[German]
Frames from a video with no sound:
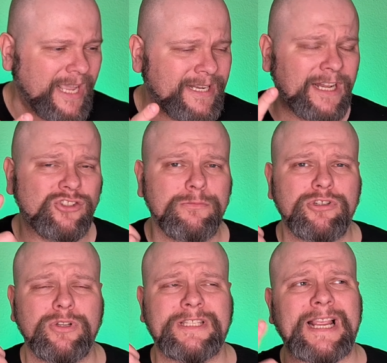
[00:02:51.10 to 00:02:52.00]
Dann zum
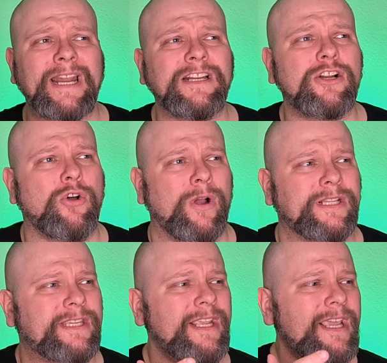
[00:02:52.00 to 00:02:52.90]
Schluss
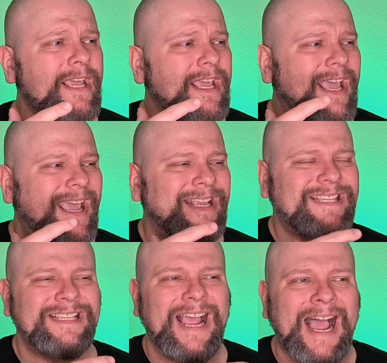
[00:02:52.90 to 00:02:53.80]
Sandelholz.
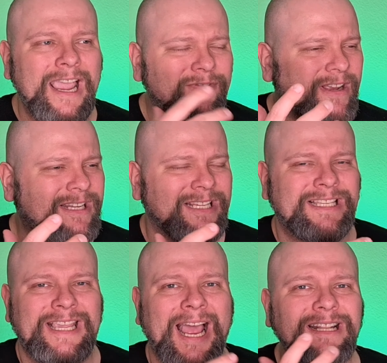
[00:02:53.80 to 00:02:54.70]
Es ist einfach
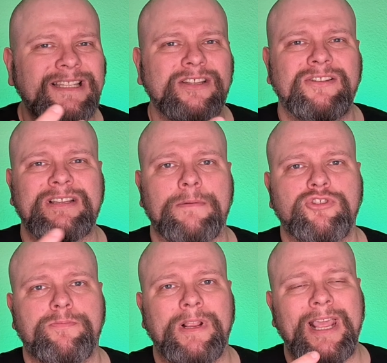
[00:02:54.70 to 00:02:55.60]
das ganze
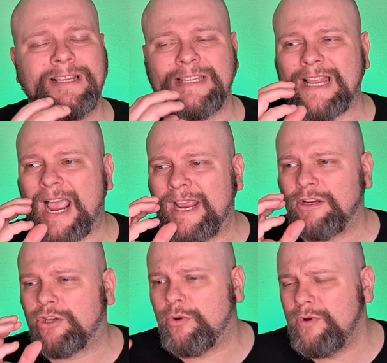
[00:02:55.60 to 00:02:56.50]
Zusammenspiel. Es ist
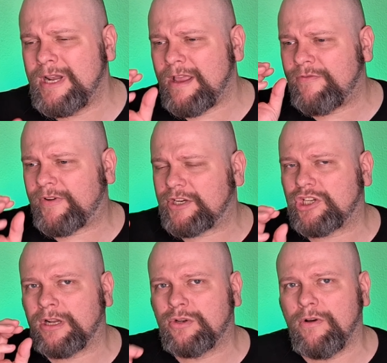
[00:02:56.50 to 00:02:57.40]
ein grüner,
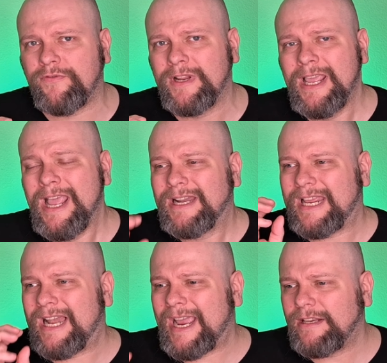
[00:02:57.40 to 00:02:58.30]
frischer Duft,
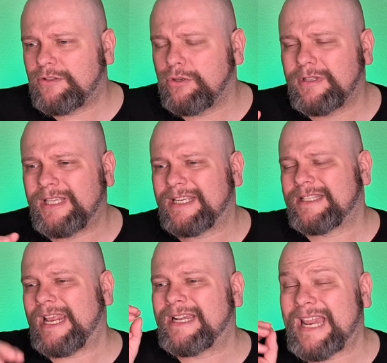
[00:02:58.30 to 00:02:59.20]
der leicht süßlich
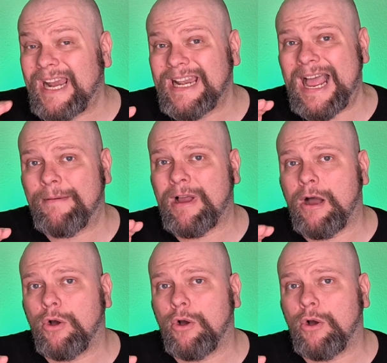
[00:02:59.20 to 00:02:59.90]
ist, der dann aber